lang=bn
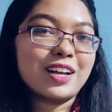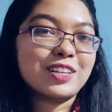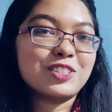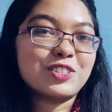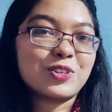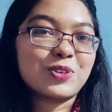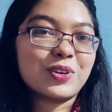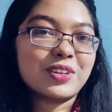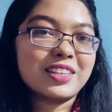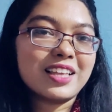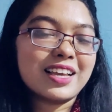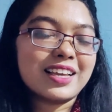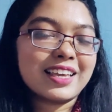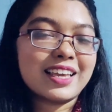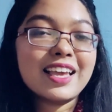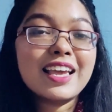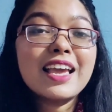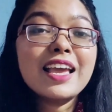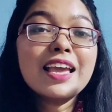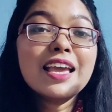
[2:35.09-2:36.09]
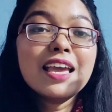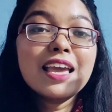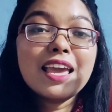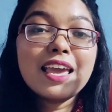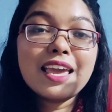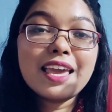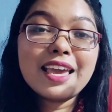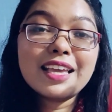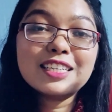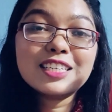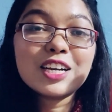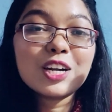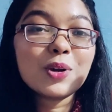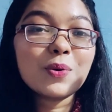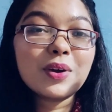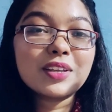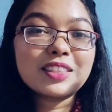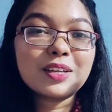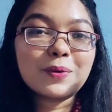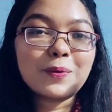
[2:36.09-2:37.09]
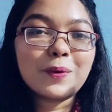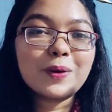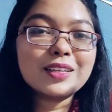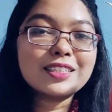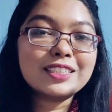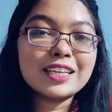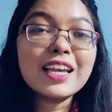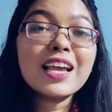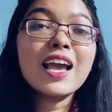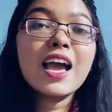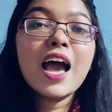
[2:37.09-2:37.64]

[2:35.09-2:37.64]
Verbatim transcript: কাজ করে থাকে এছাড়াও এতে রয়েছে